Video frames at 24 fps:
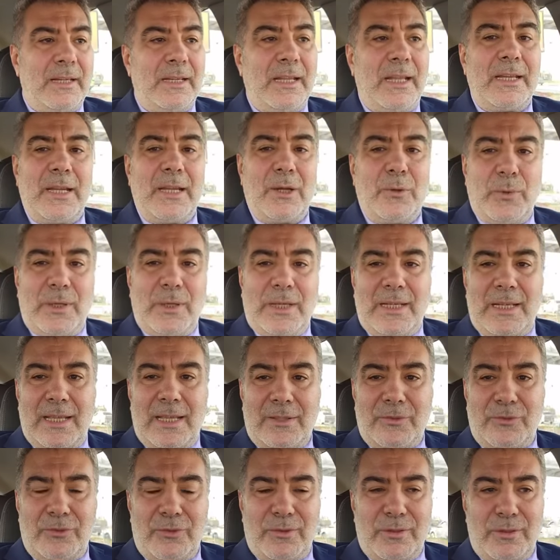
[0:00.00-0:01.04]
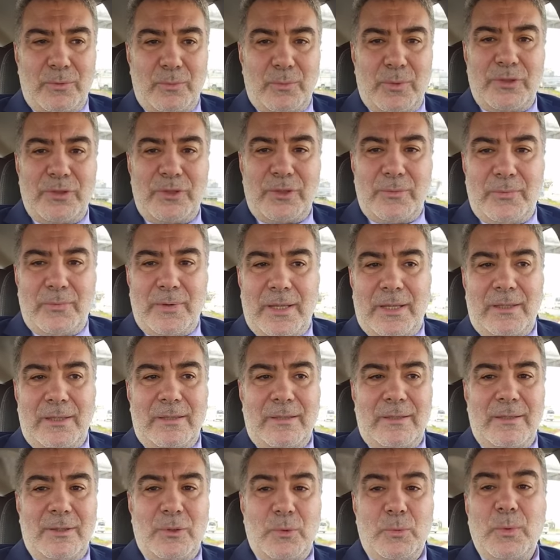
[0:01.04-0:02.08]
لأنه علاج وشفاء
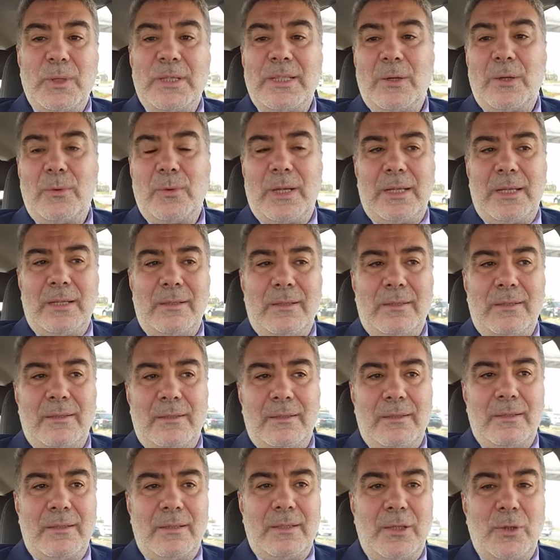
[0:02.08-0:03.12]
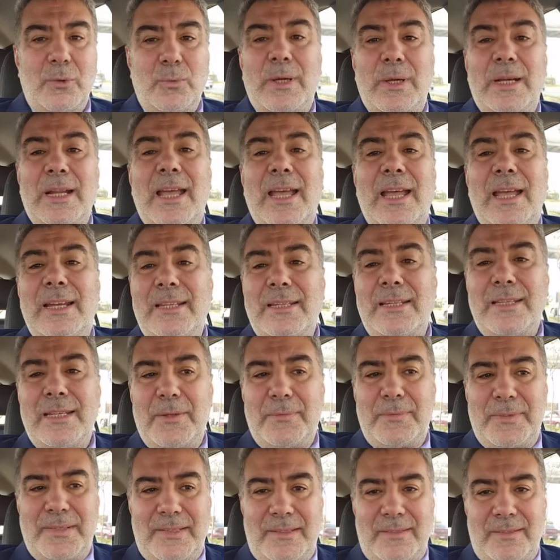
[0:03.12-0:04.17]
ودواء وراحة
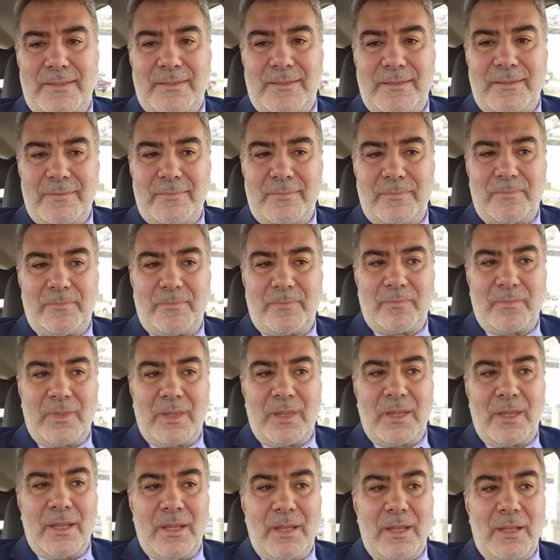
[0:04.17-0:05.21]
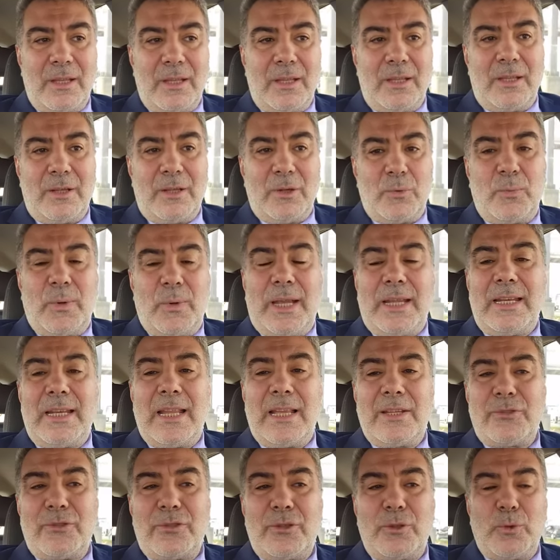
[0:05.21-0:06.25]
للنفس
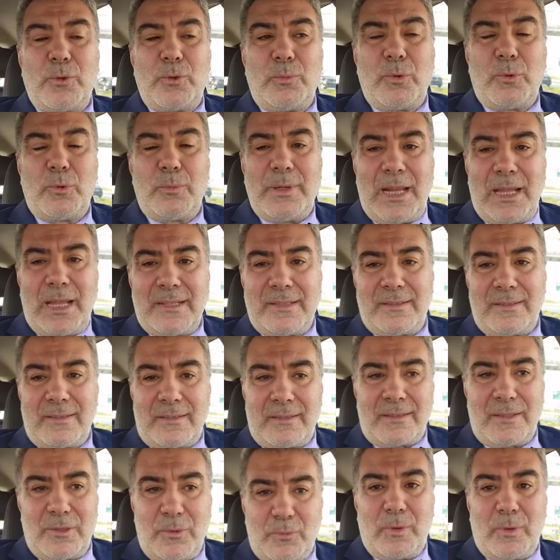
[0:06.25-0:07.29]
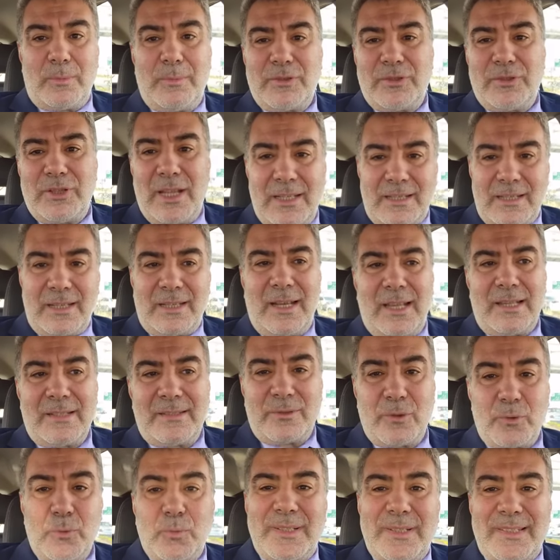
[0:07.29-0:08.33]
وعلاج لهموم العصر ومشاكل
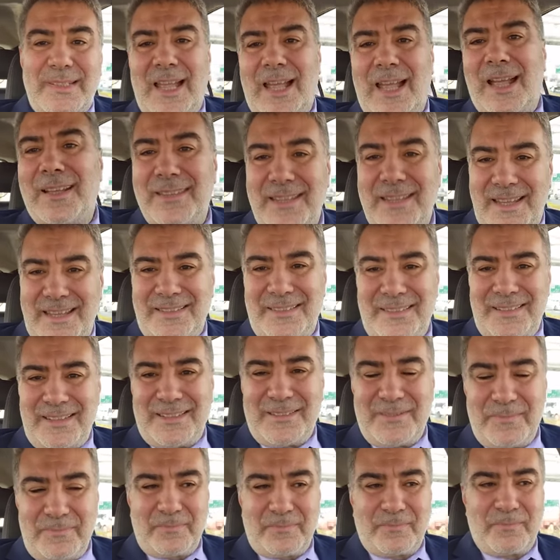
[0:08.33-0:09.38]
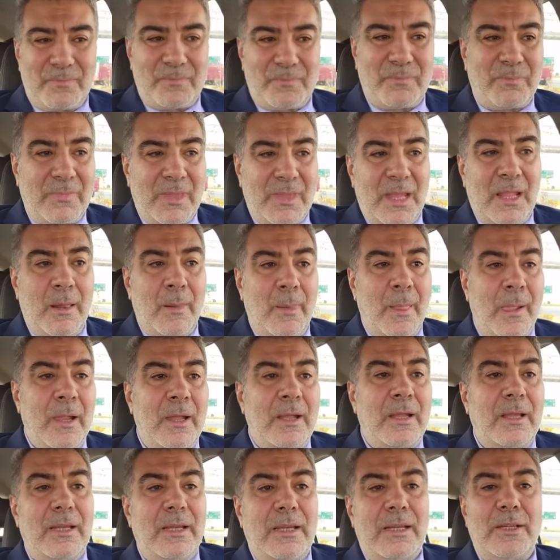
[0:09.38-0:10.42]
العصر وسعادة أيضا
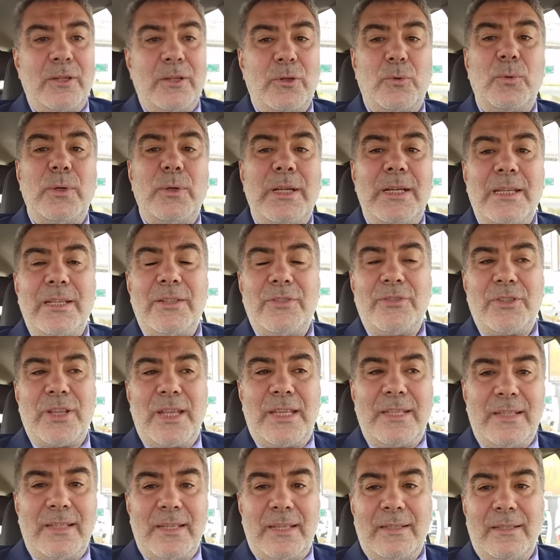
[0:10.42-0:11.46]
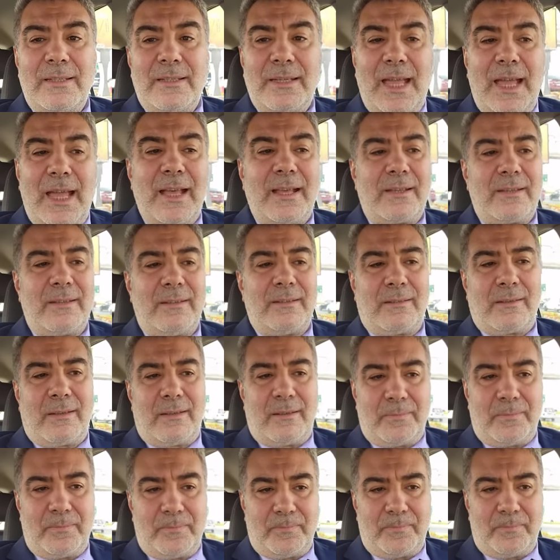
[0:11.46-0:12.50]
لكل شيء
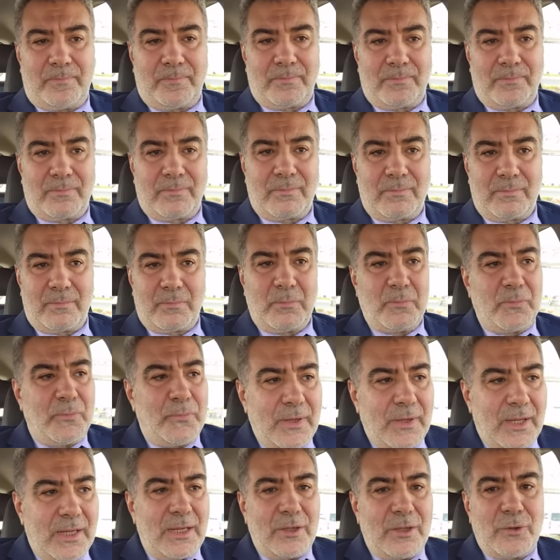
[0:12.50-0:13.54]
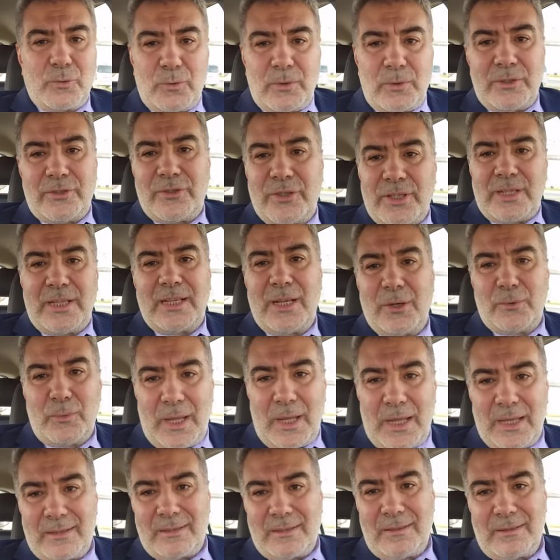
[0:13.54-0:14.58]
حقيقة فعلا كل شيء له
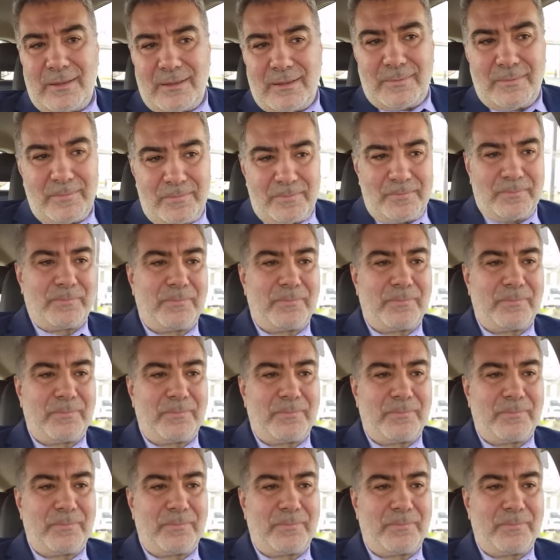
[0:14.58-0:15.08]
حقيقة